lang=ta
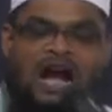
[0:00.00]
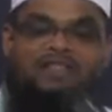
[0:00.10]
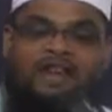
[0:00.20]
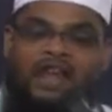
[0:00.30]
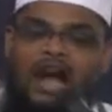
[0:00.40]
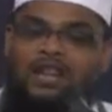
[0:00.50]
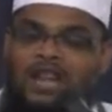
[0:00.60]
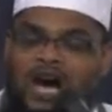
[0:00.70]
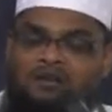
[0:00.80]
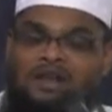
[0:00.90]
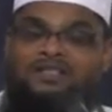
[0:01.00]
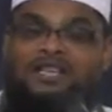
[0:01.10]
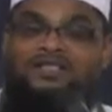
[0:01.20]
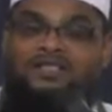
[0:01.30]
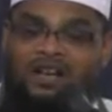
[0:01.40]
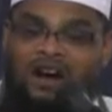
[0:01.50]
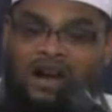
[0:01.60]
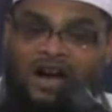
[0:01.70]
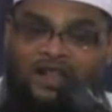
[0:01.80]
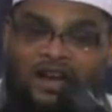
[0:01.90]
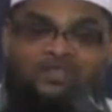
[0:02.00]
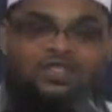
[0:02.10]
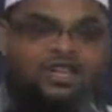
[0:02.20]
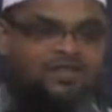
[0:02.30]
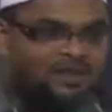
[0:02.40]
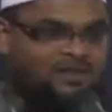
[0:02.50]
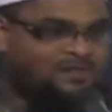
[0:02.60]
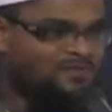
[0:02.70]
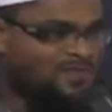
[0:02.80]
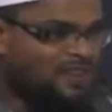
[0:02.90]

அதிலே அல்லாவிடத்தில் இசிகாராதான் செய்ய வேண்டும்